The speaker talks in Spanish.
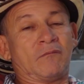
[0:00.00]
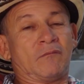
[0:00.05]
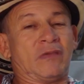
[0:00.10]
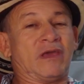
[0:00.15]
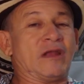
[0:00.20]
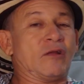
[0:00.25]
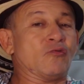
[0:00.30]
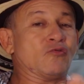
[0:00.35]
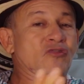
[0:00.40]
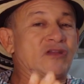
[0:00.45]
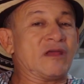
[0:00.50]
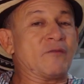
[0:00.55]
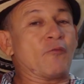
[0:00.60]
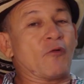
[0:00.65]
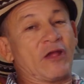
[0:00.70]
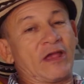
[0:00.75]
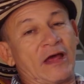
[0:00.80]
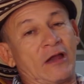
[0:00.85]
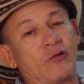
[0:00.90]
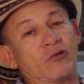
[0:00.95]
Mira, un tipo
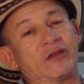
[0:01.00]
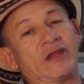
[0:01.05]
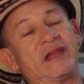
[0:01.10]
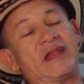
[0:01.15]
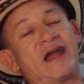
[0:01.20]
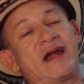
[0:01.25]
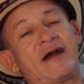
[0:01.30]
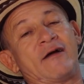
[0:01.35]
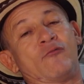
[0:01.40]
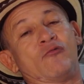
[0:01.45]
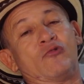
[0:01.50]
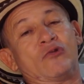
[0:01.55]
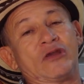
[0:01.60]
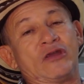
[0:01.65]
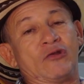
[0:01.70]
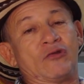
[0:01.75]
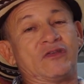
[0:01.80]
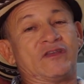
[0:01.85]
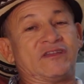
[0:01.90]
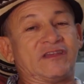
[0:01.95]
allá lo tenían
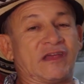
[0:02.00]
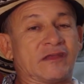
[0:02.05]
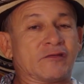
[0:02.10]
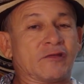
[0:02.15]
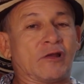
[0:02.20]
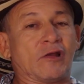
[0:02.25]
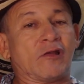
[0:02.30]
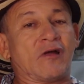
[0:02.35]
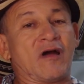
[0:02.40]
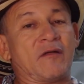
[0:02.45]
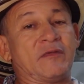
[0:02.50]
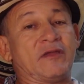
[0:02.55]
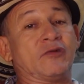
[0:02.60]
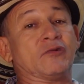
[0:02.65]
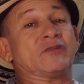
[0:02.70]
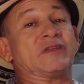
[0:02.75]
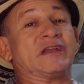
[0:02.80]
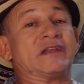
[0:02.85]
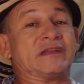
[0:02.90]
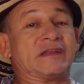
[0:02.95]
aburrido diciéndole a los
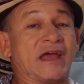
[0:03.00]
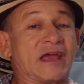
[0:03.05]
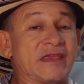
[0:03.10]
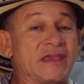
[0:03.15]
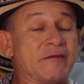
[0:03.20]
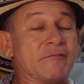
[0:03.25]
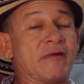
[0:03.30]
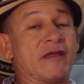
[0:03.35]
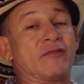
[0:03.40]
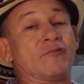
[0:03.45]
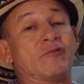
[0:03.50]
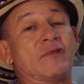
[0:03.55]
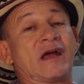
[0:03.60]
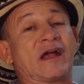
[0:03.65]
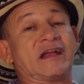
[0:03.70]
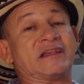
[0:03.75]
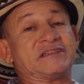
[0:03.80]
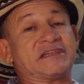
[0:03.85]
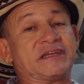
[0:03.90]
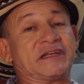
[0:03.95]
amigos, te estás llevando una
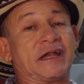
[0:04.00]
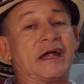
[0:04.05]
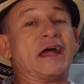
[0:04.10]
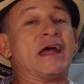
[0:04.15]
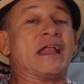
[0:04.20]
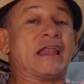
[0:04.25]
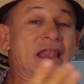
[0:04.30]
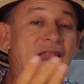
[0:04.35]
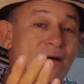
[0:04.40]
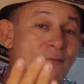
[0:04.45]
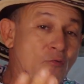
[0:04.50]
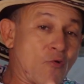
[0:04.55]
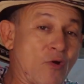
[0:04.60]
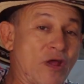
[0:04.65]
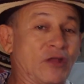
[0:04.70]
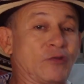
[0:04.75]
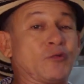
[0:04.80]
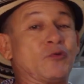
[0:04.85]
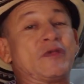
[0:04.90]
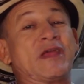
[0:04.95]
cachera, la
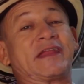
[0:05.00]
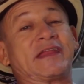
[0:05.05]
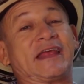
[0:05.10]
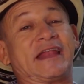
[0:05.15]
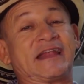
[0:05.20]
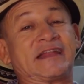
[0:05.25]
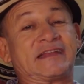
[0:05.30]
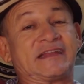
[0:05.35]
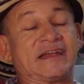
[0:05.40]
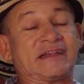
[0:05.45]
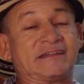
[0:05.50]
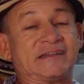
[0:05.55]
mujer tuya te la está